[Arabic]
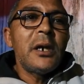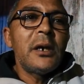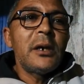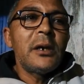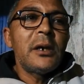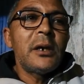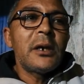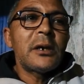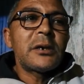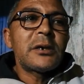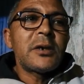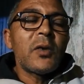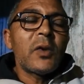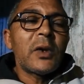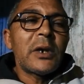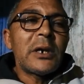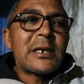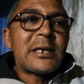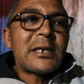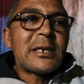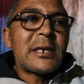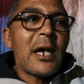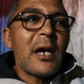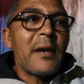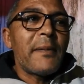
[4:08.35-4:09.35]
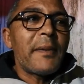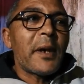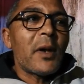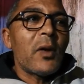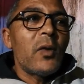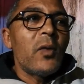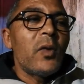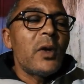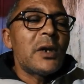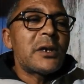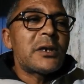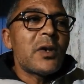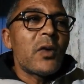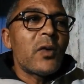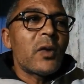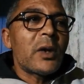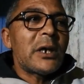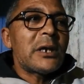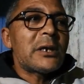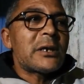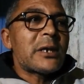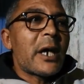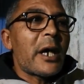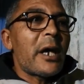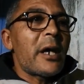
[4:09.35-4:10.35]
التوقيت السابق هو توقيت
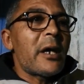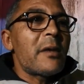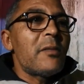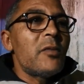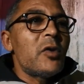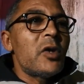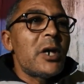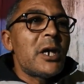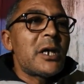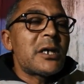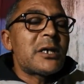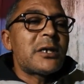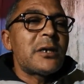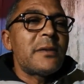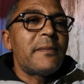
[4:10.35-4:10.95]
غير مناسب